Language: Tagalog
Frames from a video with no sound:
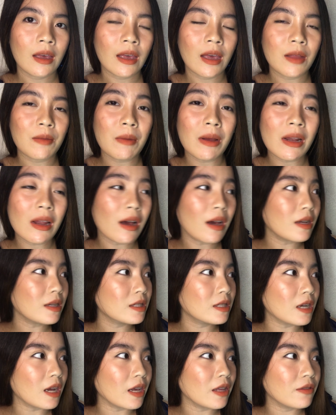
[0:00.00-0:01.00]

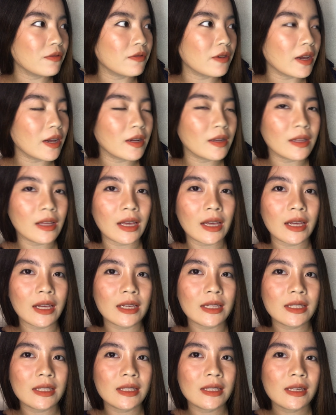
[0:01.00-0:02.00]
Malakas siya in
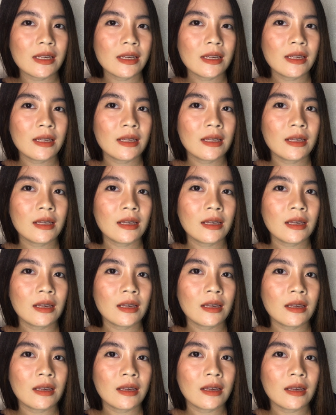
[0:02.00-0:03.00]
fairness.
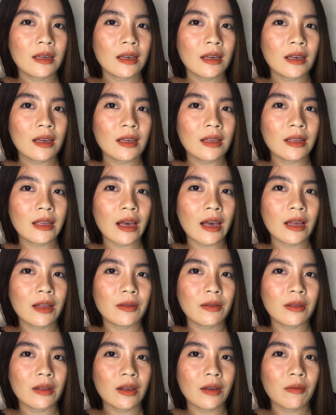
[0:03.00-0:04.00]
And yan,
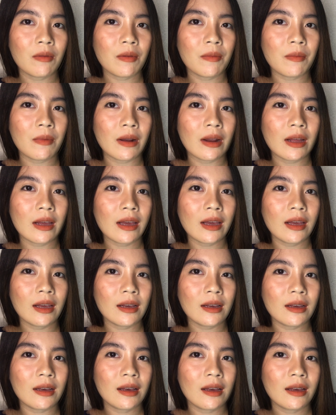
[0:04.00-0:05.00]
nag-replay.
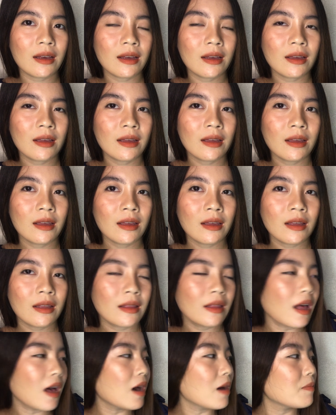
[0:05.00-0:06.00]

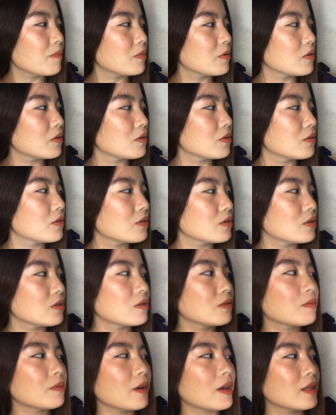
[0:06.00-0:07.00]
Tapos,
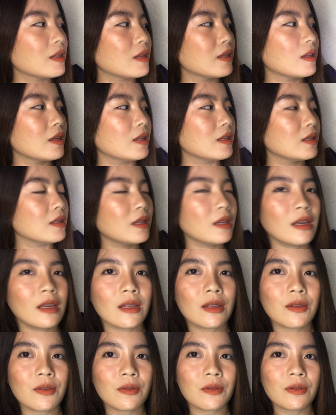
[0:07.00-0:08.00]
pwede din
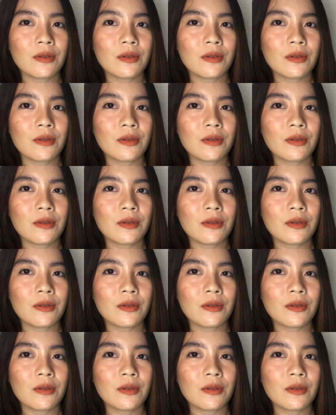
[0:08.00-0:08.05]
dito.